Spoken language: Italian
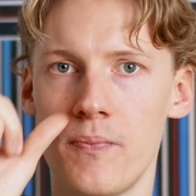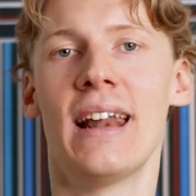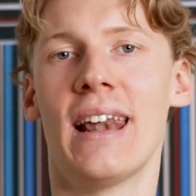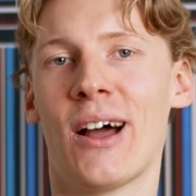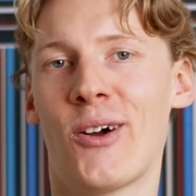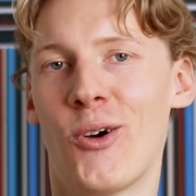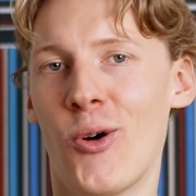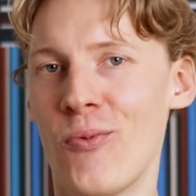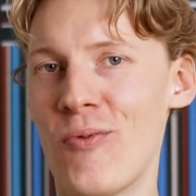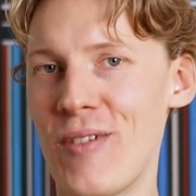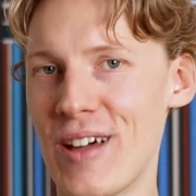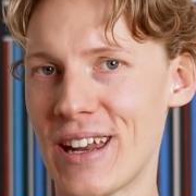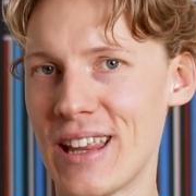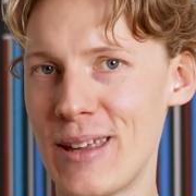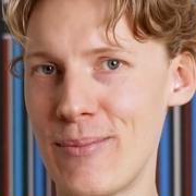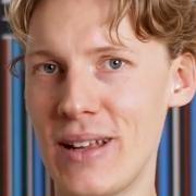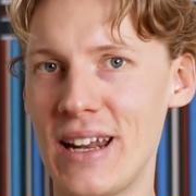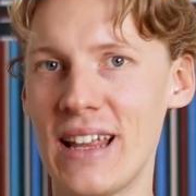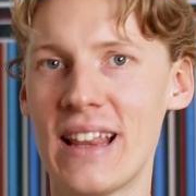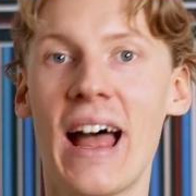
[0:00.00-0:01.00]
La
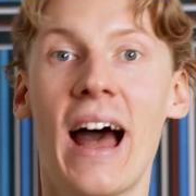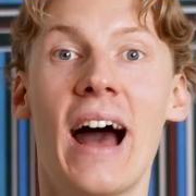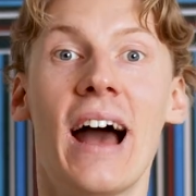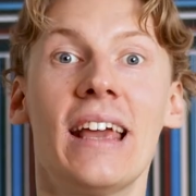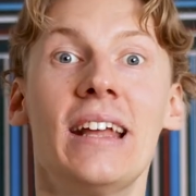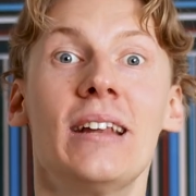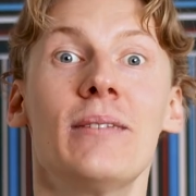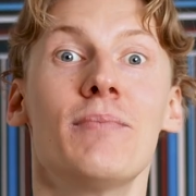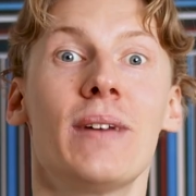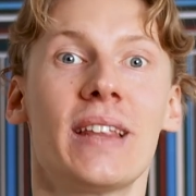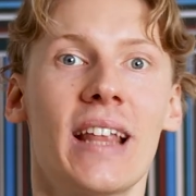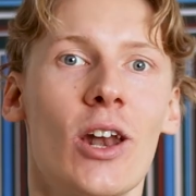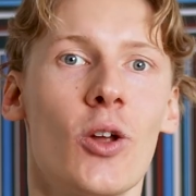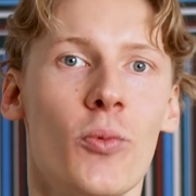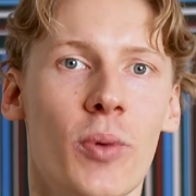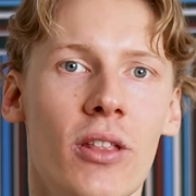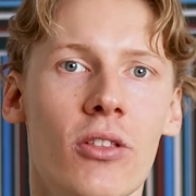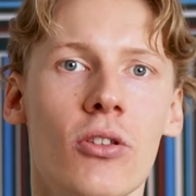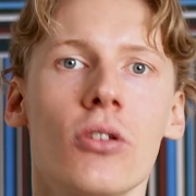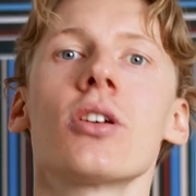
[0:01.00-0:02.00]
convertibilità in
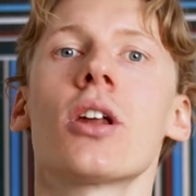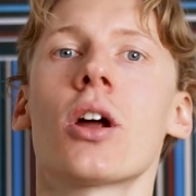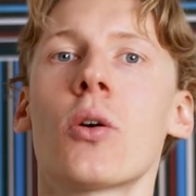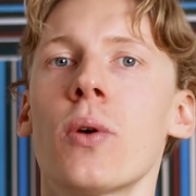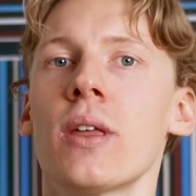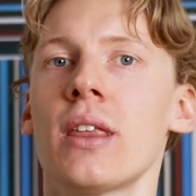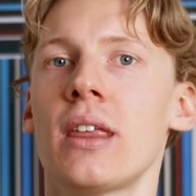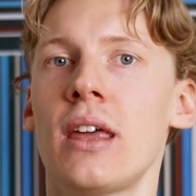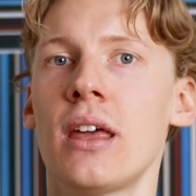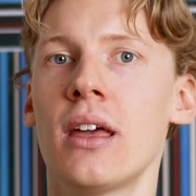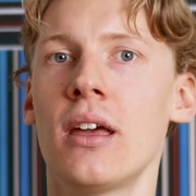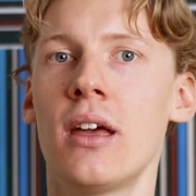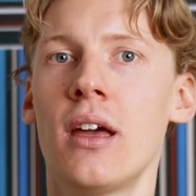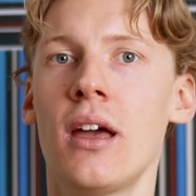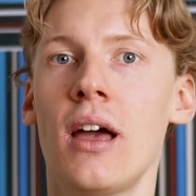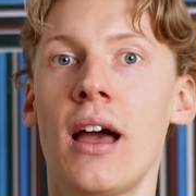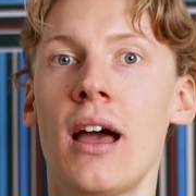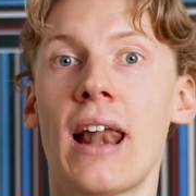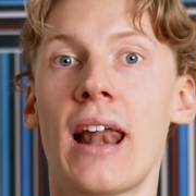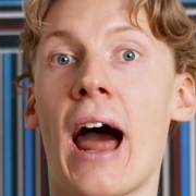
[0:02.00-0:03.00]
metallo prezioso era quindi
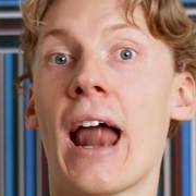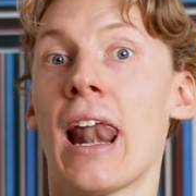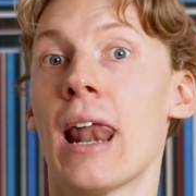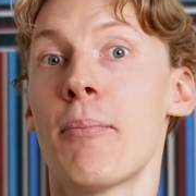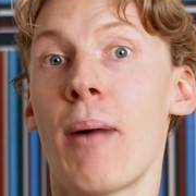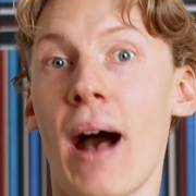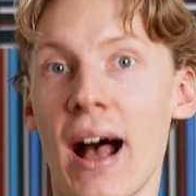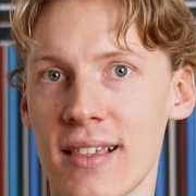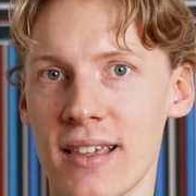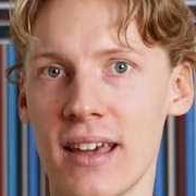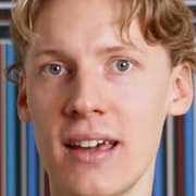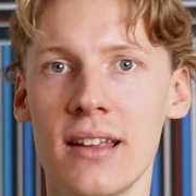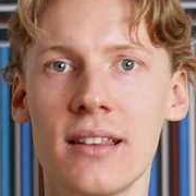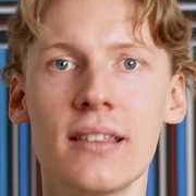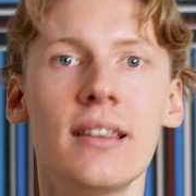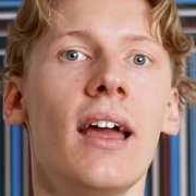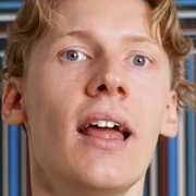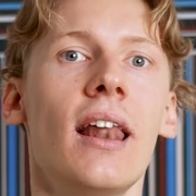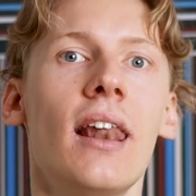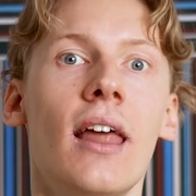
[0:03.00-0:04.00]
alla base
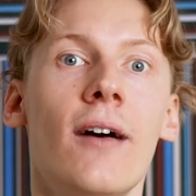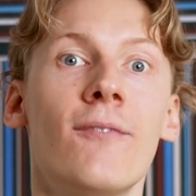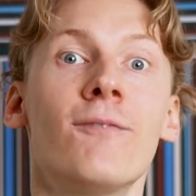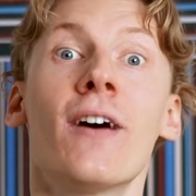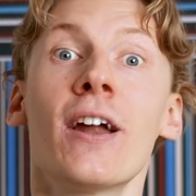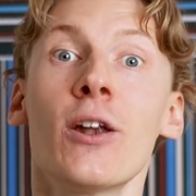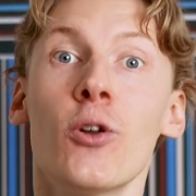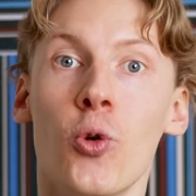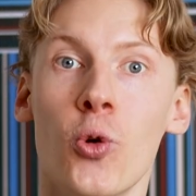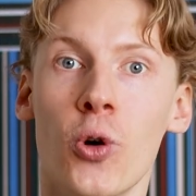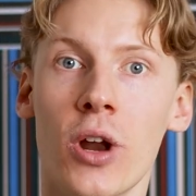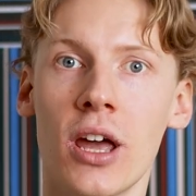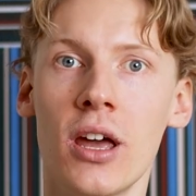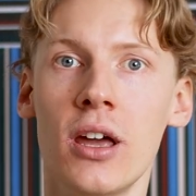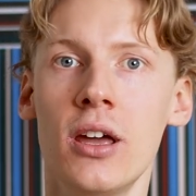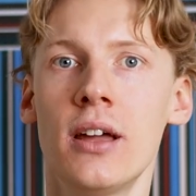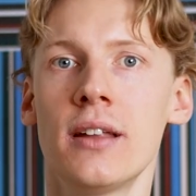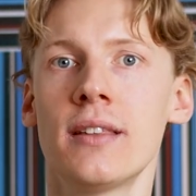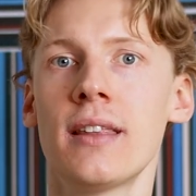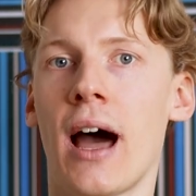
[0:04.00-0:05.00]
del
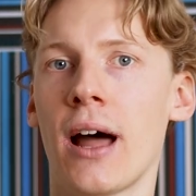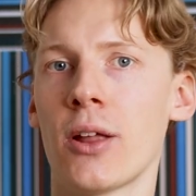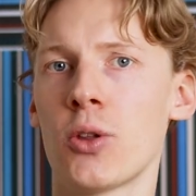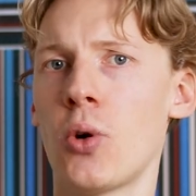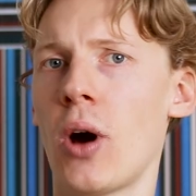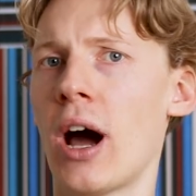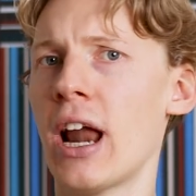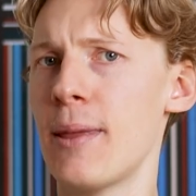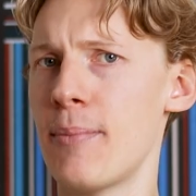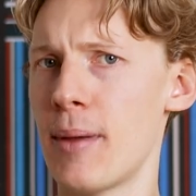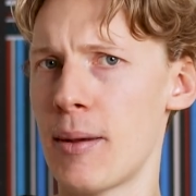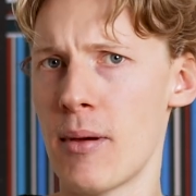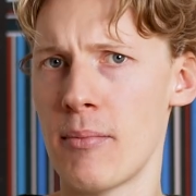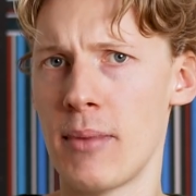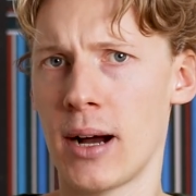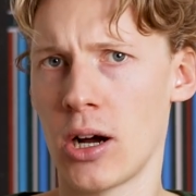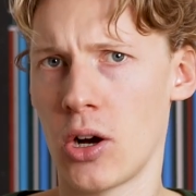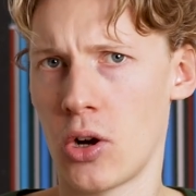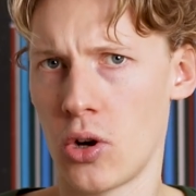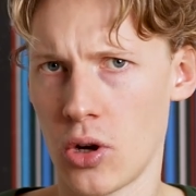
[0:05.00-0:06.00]
valore dato alle prime
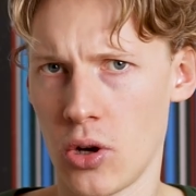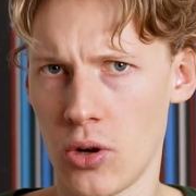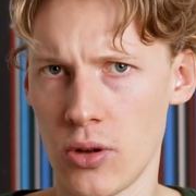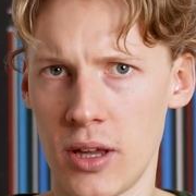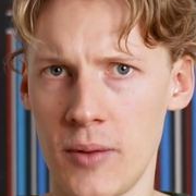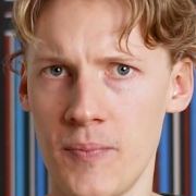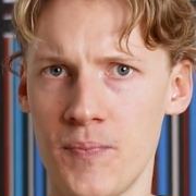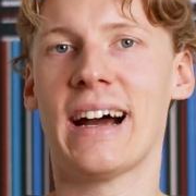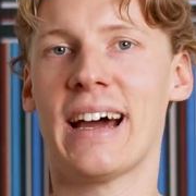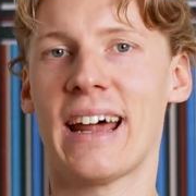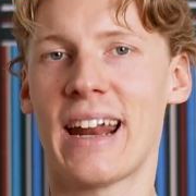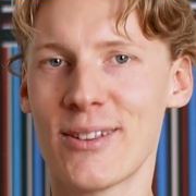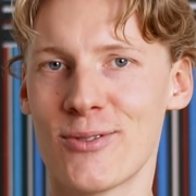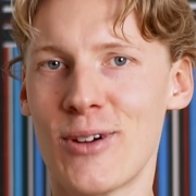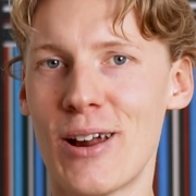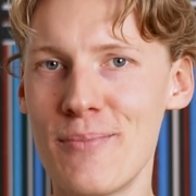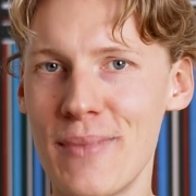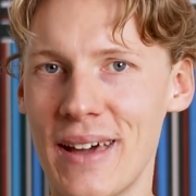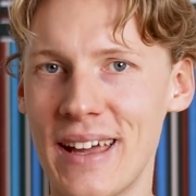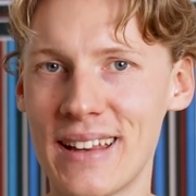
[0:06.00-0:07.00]
banconote.
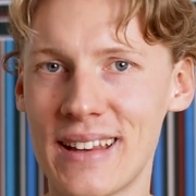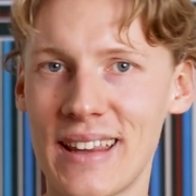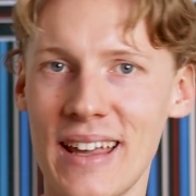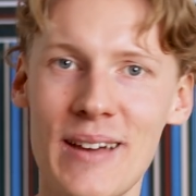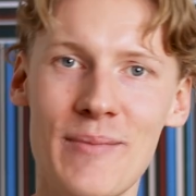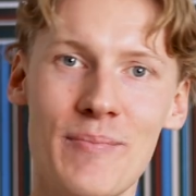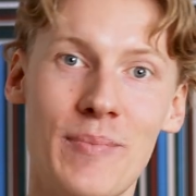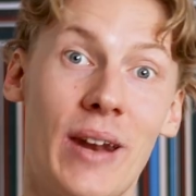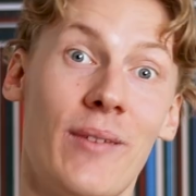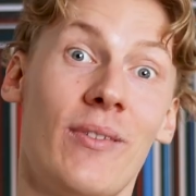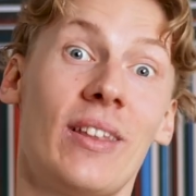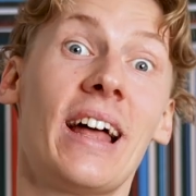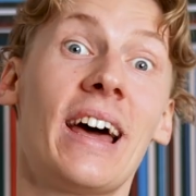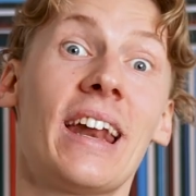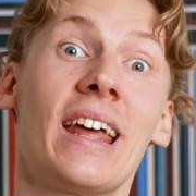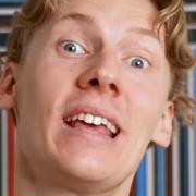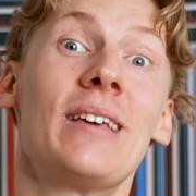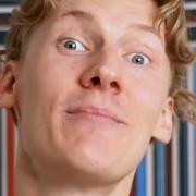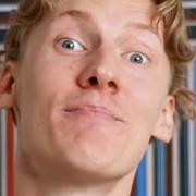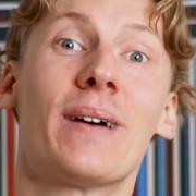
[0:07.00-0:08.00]
Gradualmente, per
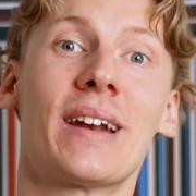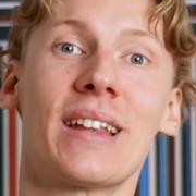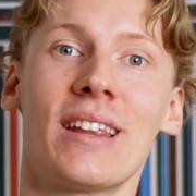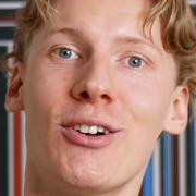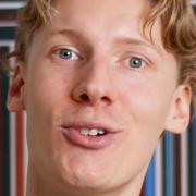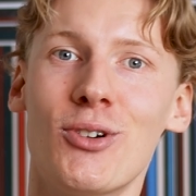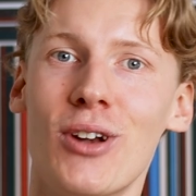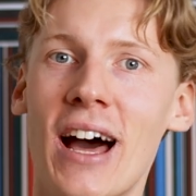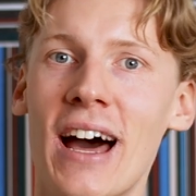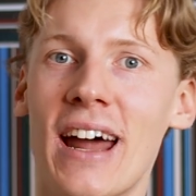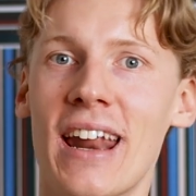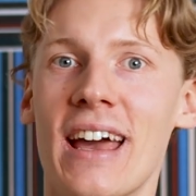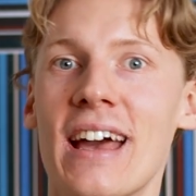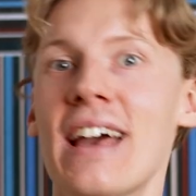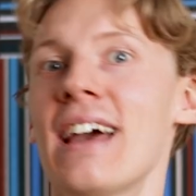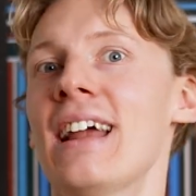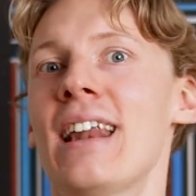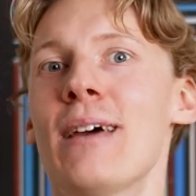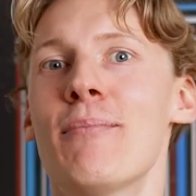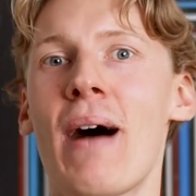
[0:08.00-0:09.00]
evitare in particolare
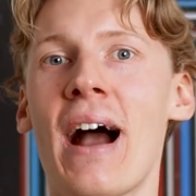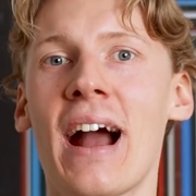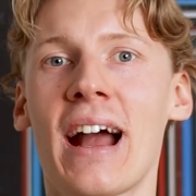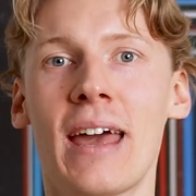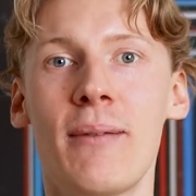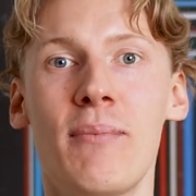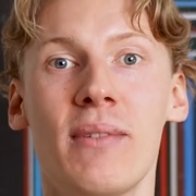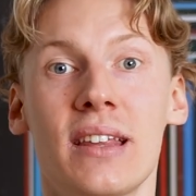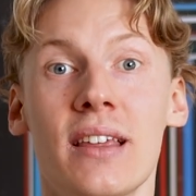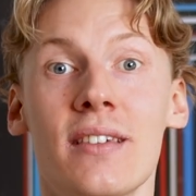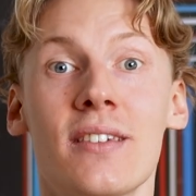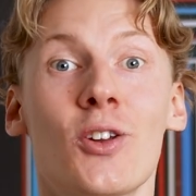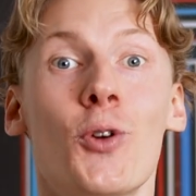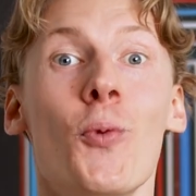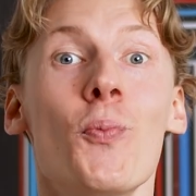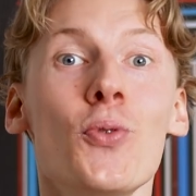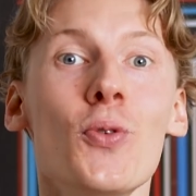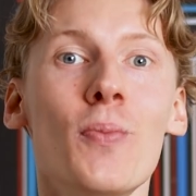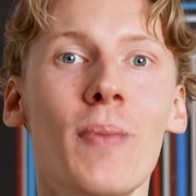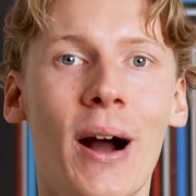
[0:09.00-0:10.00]
che le banche
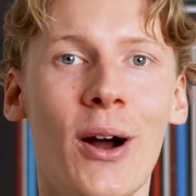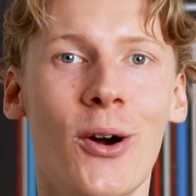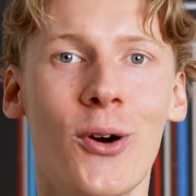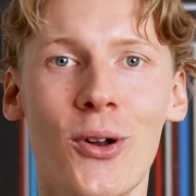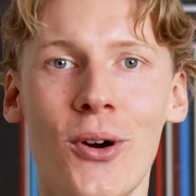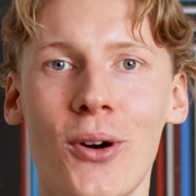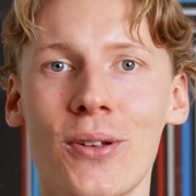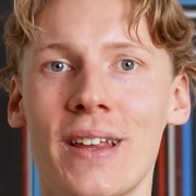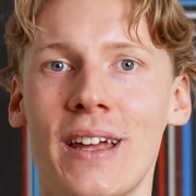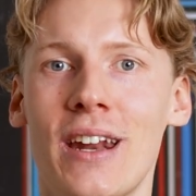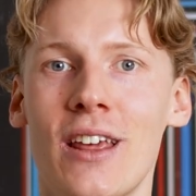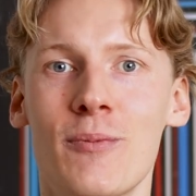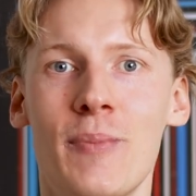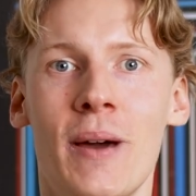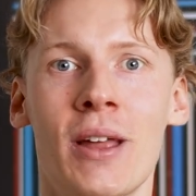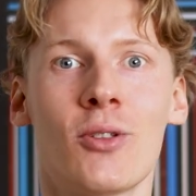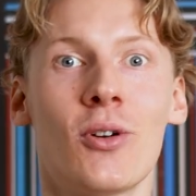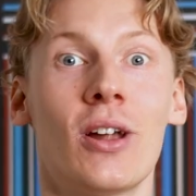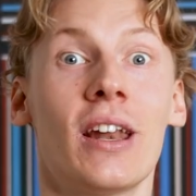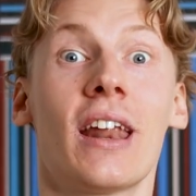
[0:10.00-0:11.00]
mettessero più banconote
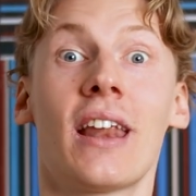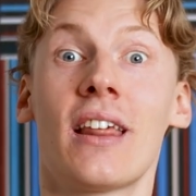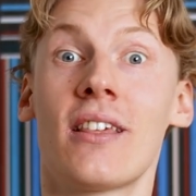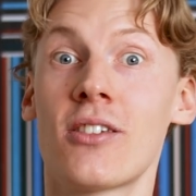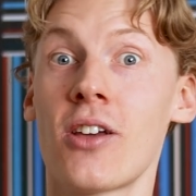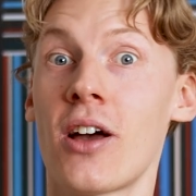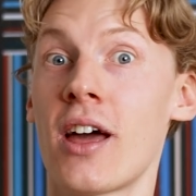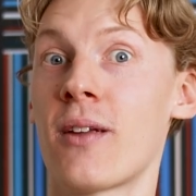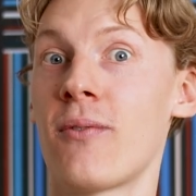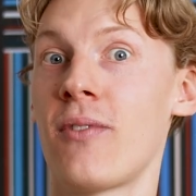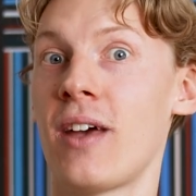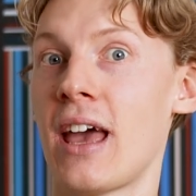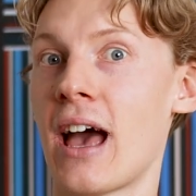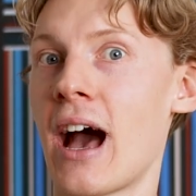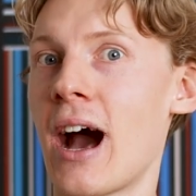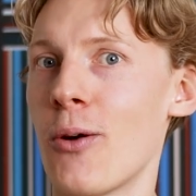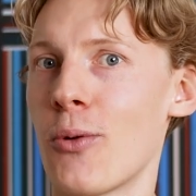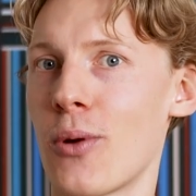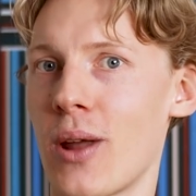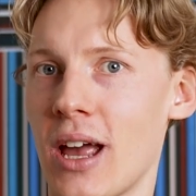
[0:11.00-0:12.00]
rispetto alle riserve
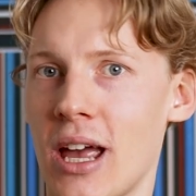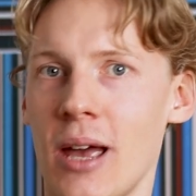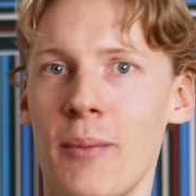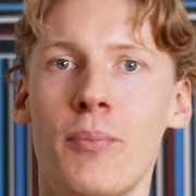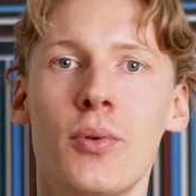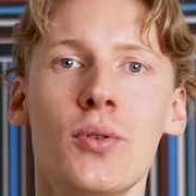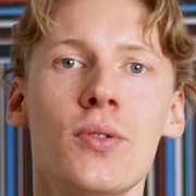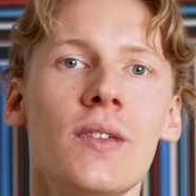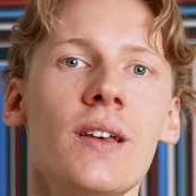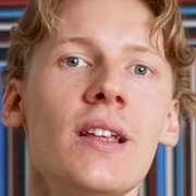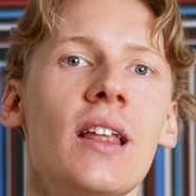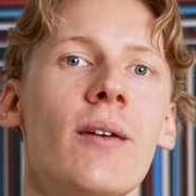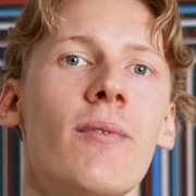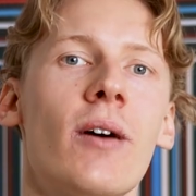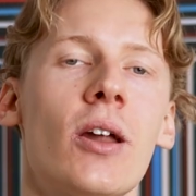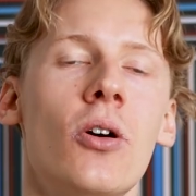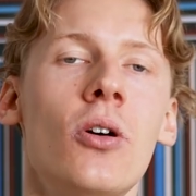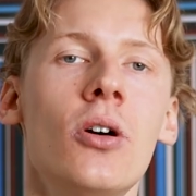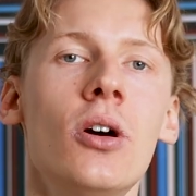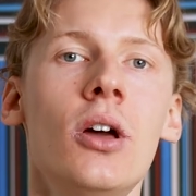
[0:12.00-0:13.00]
auree che
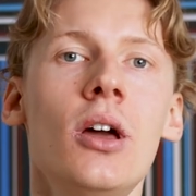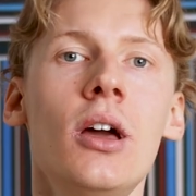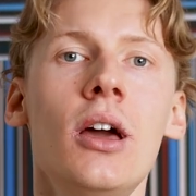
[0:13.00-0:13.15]
possedevano,